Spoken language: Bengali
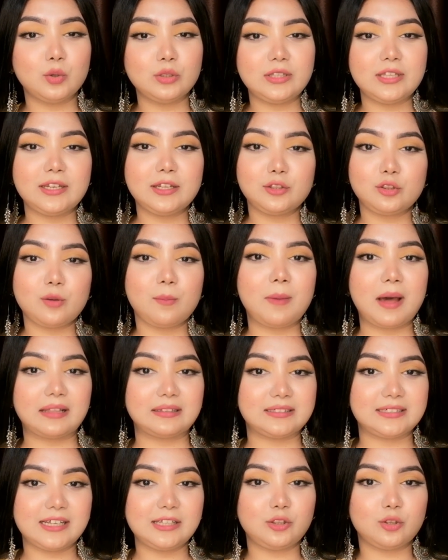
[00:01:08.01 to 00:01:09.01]
অতিরিক্ত
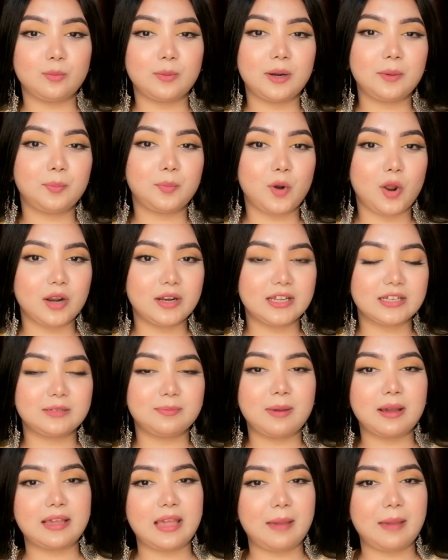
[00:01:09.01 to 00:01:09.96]
মাত্রায় তোমার প্রোডাক্ট বা